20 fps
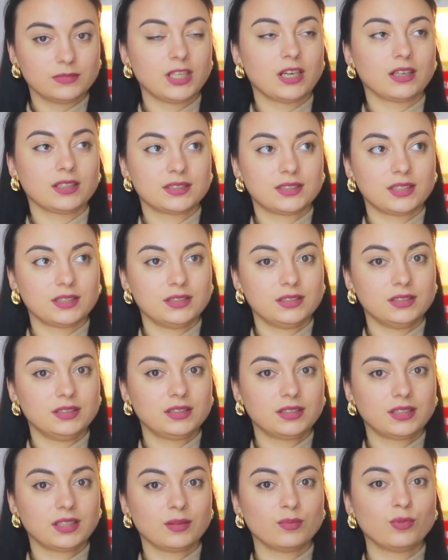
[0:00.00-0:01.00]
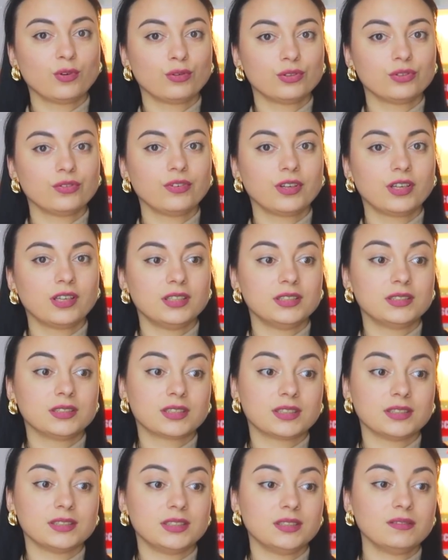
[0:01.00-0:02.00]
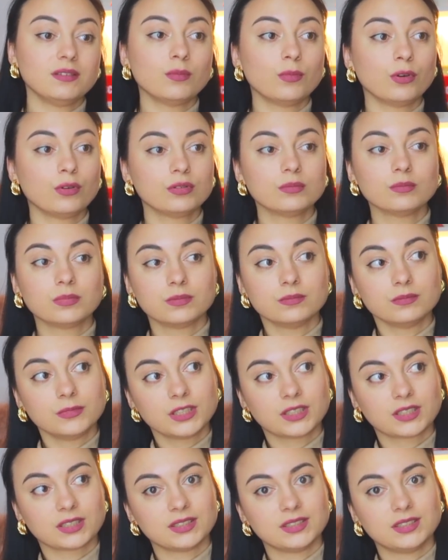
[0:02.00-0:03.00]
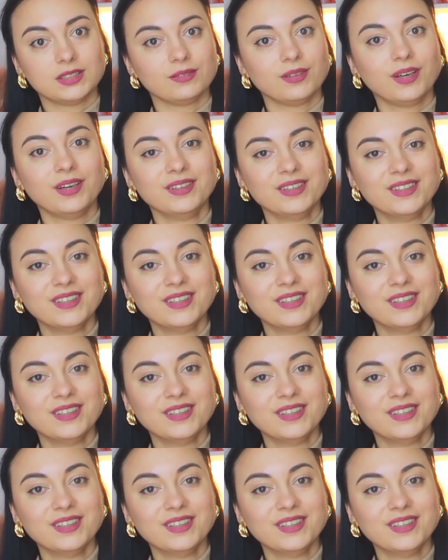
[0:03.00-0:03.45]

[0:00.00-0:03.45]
Да, кстати, дырки могут выглядеть красиво, могут некрасиво.